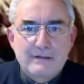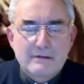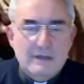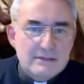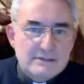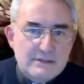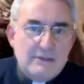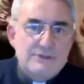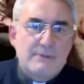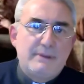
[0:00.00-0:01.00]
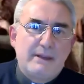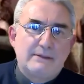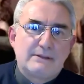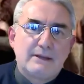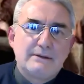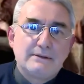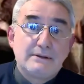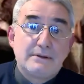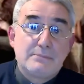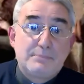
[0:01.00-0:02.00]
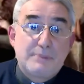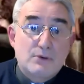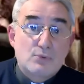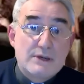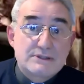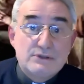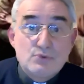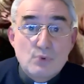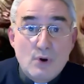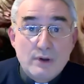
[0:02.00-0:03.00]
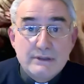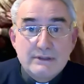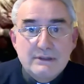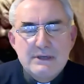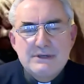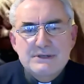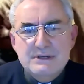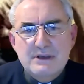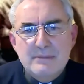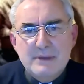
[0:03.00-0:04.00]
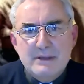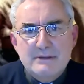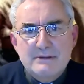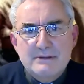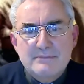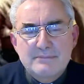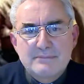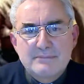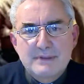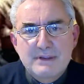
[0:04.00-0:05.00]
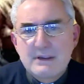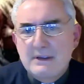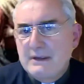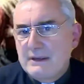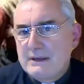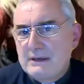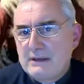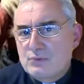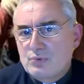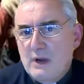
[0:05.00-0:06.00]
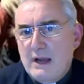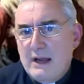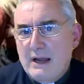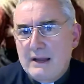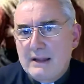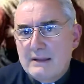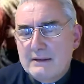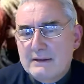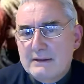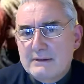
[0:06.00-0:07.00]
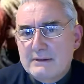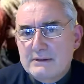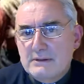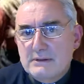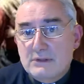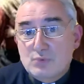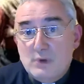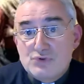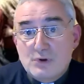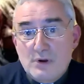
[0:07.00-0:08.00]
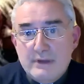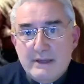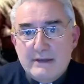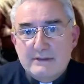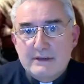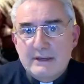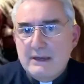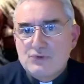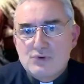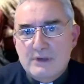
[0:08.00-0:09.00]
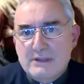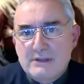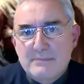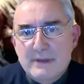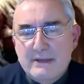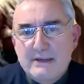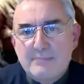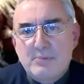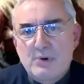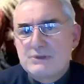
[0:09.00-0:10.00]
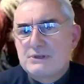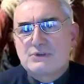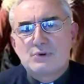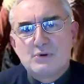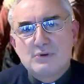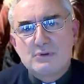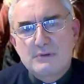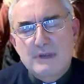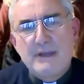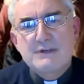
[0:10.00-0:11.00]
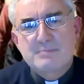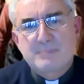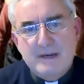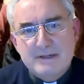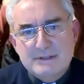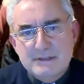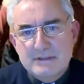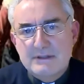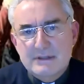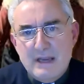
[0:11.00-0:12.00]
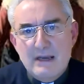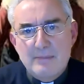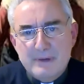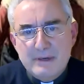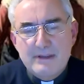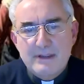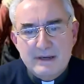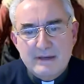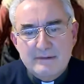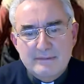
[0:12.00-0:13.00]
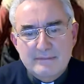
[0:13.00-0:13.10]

Grazie Elisabetta per questi tuoi insegnamenti. La tua, la tua, gioia e la gioia di Maria poi si sono espresse nella preghiera.